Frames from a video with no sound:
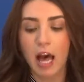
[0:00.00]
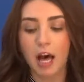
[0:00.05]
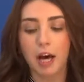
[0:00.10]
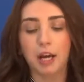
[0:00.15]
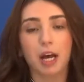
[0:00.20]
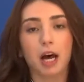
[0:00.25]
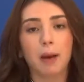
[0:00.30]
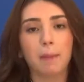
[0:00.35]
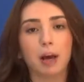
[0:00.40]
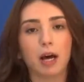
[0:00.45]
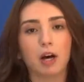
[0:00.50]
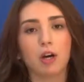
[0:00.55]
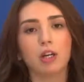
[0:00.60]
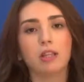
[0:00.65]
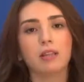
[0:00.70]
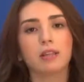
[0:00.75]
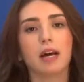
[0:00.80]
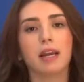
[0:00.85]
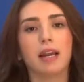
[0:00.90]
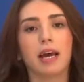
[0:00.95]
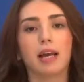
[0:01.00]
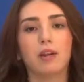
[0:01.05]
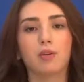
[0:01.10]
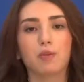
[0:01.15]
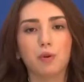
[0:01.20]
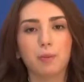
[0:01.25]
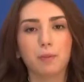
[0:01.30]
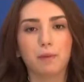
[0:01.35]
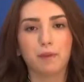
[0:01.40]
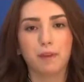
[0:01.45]
رابع خطة رح
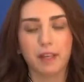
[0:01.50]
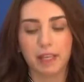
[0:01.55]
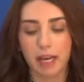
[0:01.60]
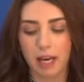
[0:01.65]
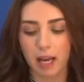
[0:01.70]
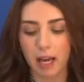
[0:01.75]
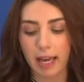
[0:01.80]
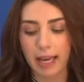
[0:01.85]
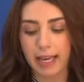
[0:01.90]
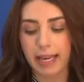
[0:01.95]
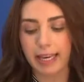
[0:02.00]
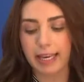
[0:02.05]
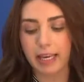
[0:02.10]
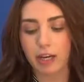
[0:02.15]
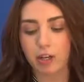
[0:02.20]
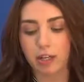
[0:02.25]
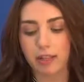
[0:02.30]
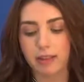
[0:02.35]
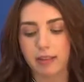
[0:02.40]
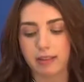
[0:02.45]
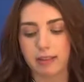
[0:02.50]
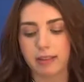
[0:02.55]
نقوم فيها هي خطة